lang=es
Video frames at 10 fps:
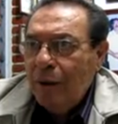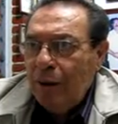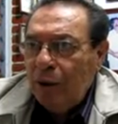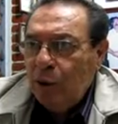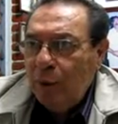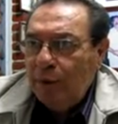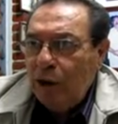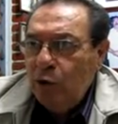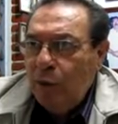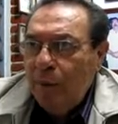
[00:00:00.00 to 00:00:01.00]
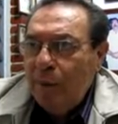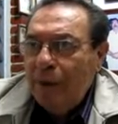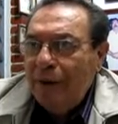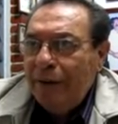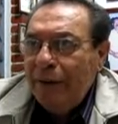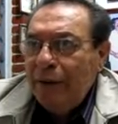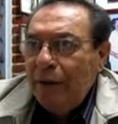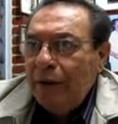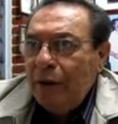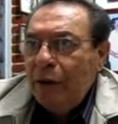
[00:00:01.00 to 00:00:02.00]
En 99 viene
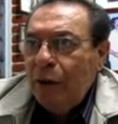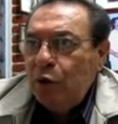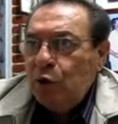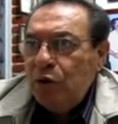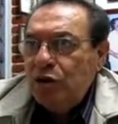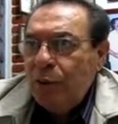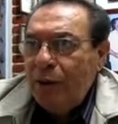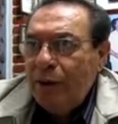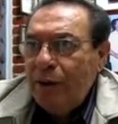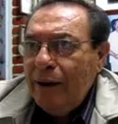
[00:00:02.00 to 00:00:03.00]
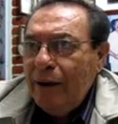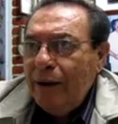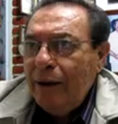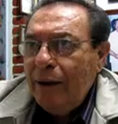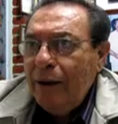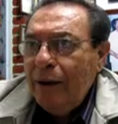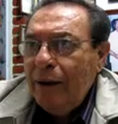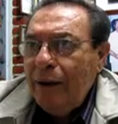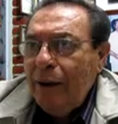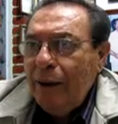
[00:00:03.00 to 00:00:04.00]
don Echeverría,
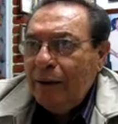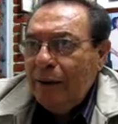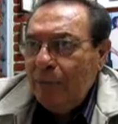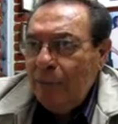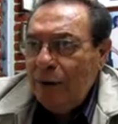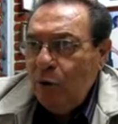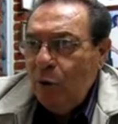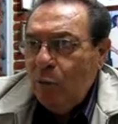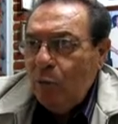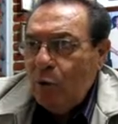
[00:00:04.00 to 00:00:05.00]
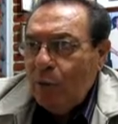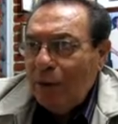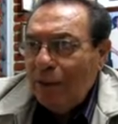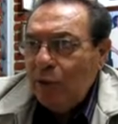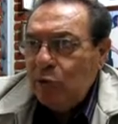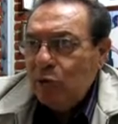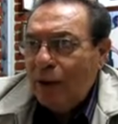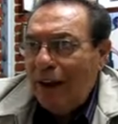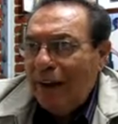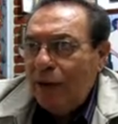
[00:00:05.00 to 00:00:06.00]
quien vino por partidos
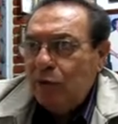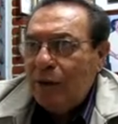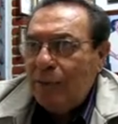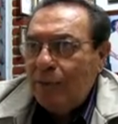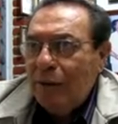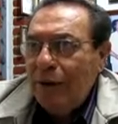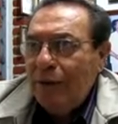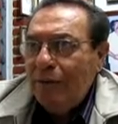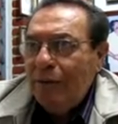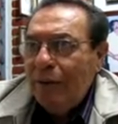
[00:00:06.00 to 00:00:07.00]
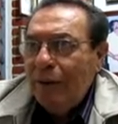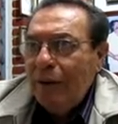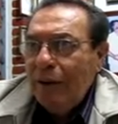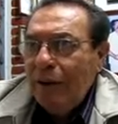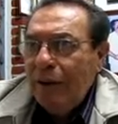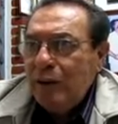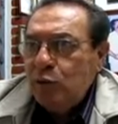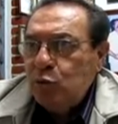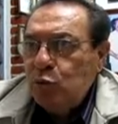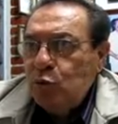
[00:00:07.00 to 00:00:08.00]
ajenos al PRI y
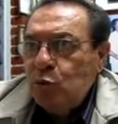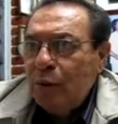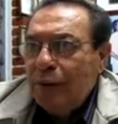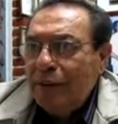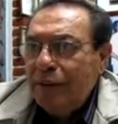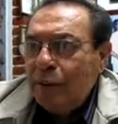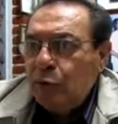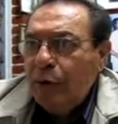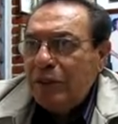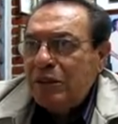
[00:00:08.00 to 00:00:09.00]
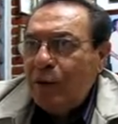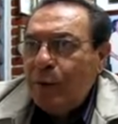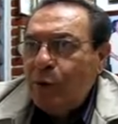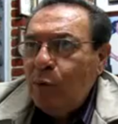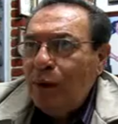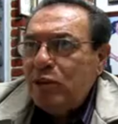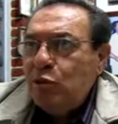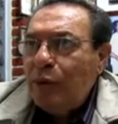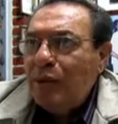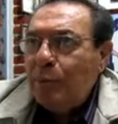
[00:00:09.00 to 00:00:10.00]
su candidatura se amarró en la
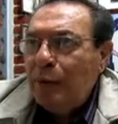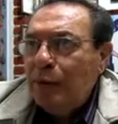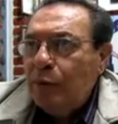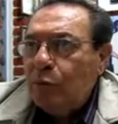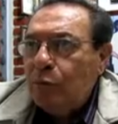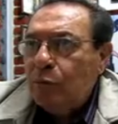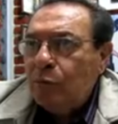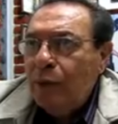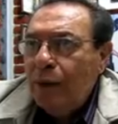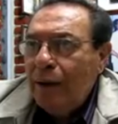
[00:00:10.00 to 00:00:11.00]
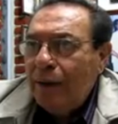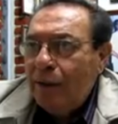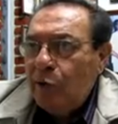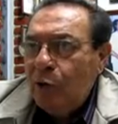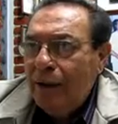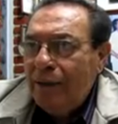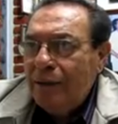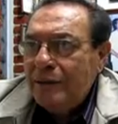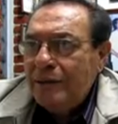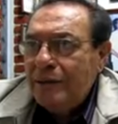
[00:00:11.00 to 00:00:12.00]
Ciudad de México, entre los
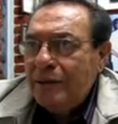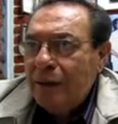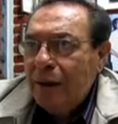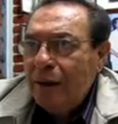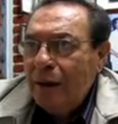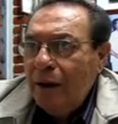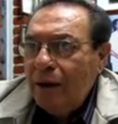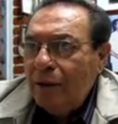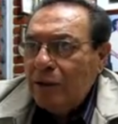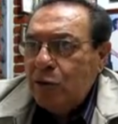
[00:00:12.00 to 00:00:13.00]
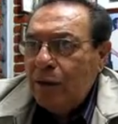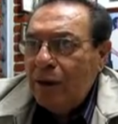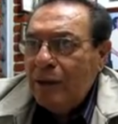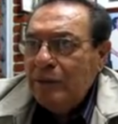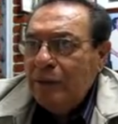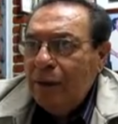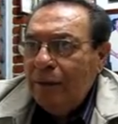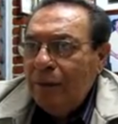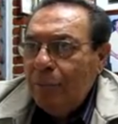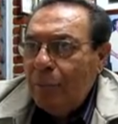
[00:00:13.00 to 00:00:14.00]
líderes nacionales
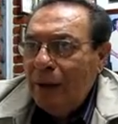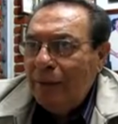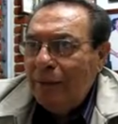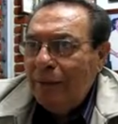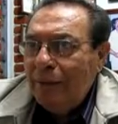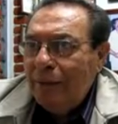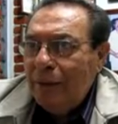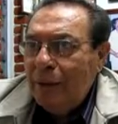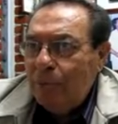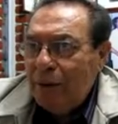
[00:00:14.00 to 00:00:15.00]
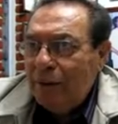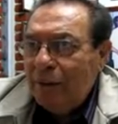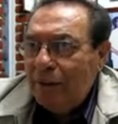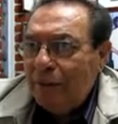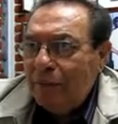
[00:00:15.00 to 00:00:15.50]
de PAN y PRD.